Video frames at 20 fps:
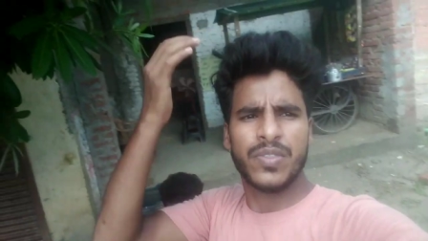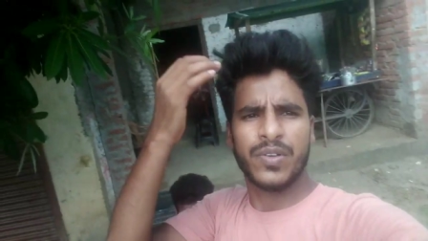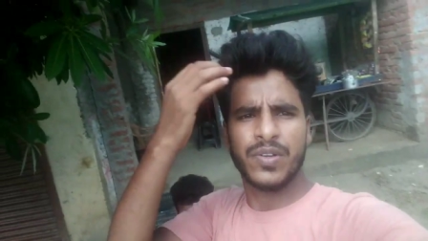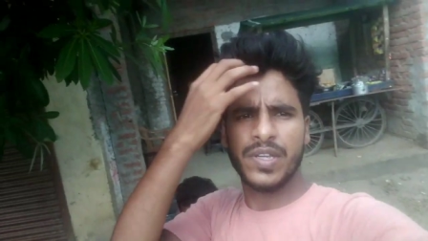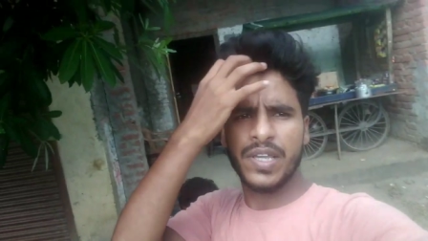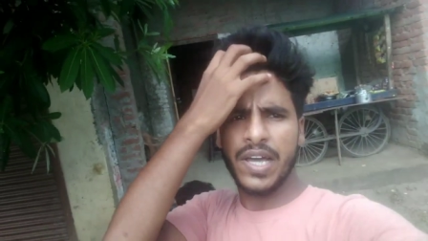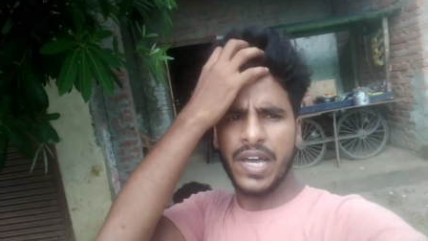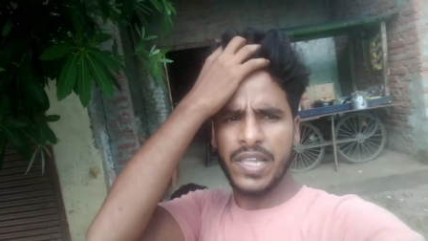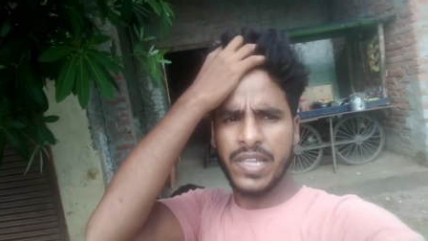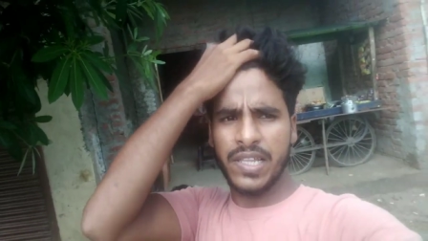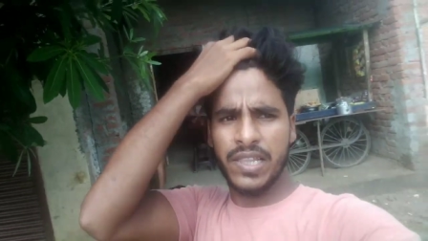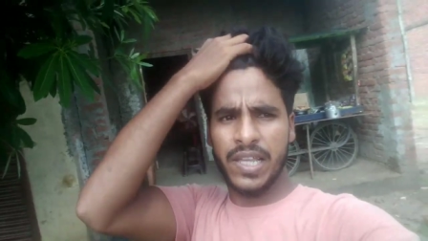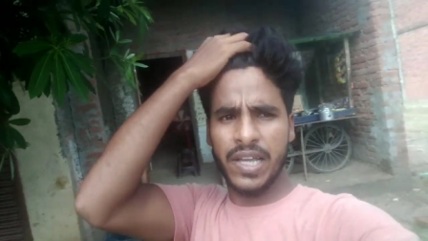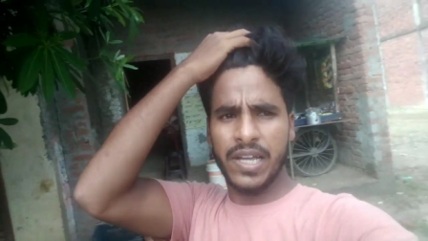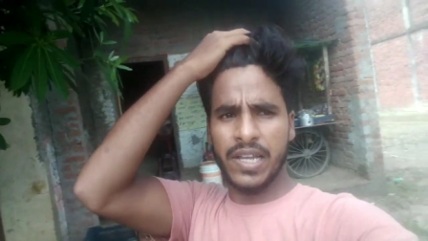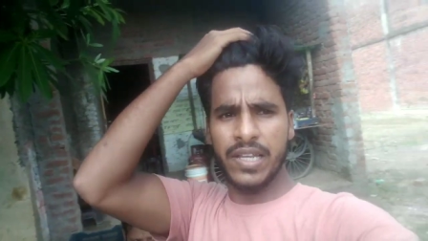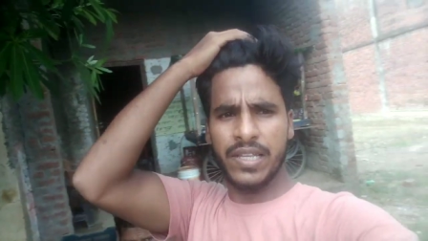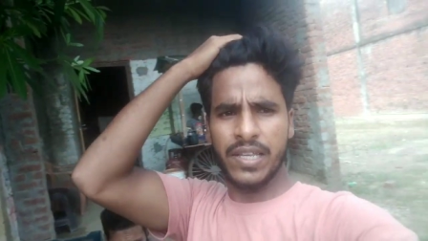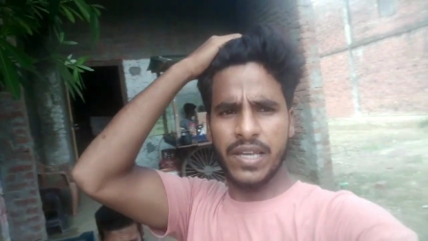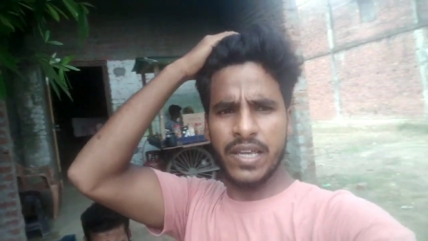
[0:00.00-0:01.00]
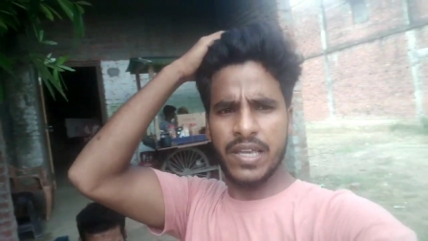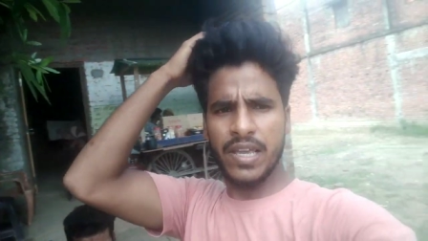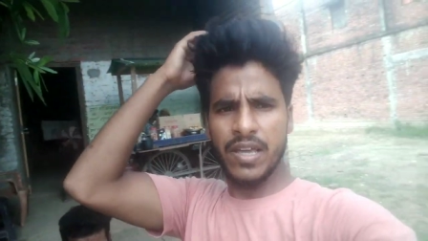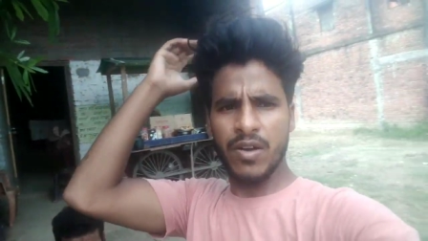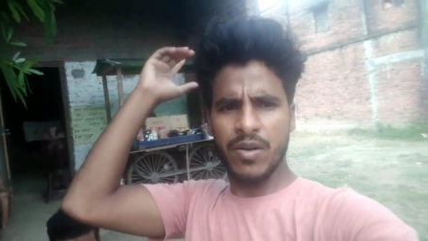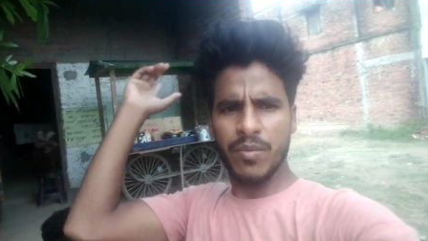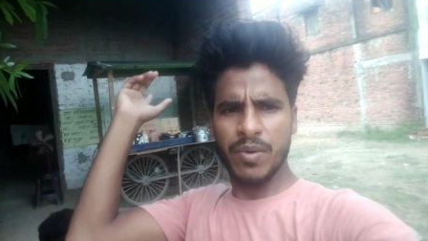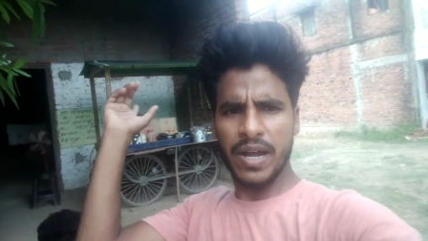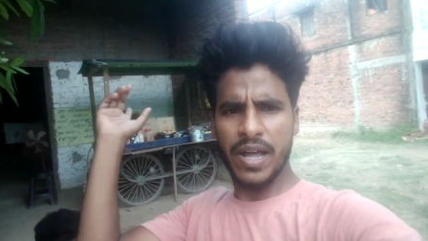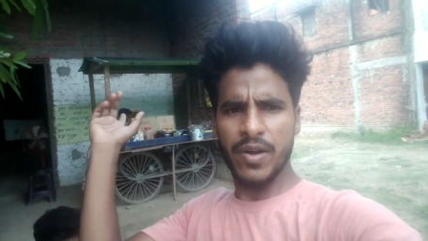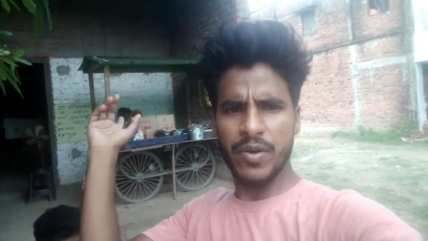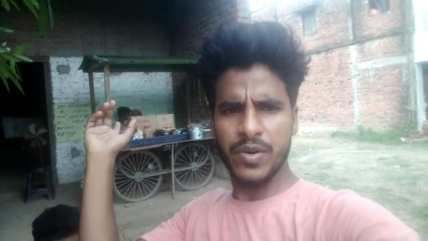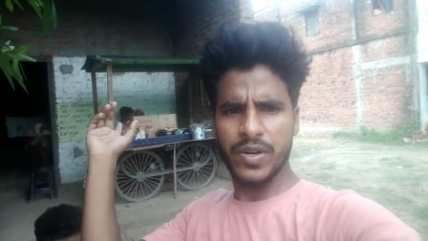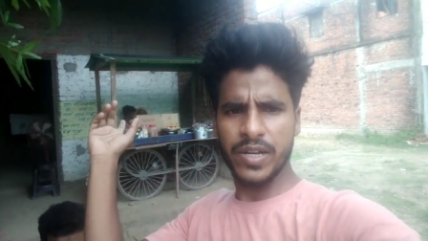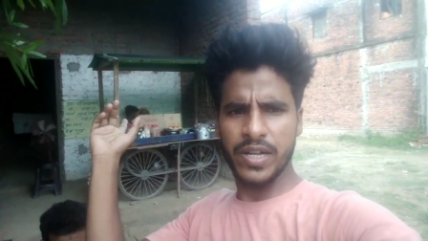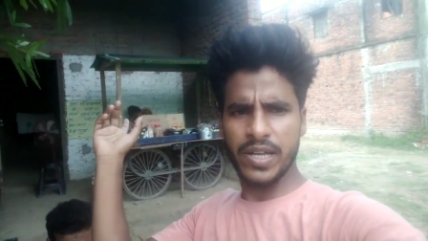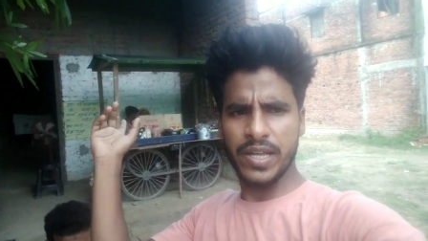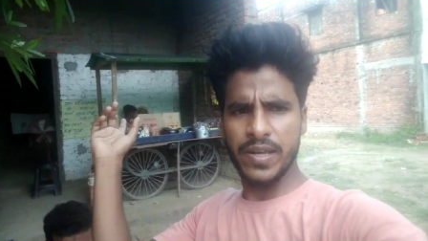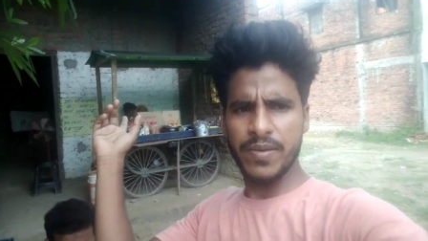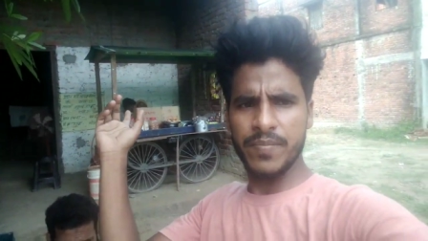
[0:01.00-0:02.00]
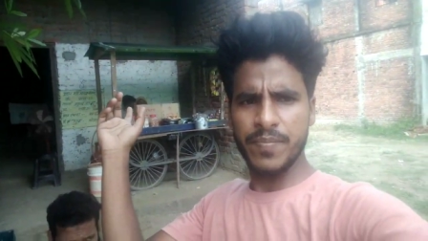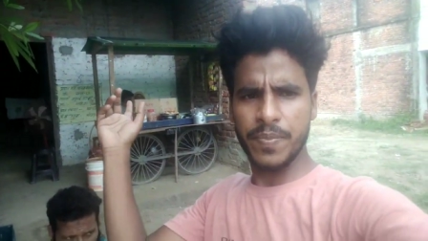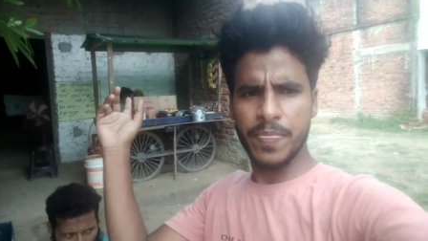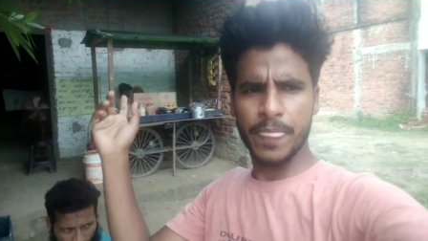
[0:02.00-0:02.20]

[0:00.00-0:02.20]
यहाँ पे देख लीजिए ये ओबराय होटल है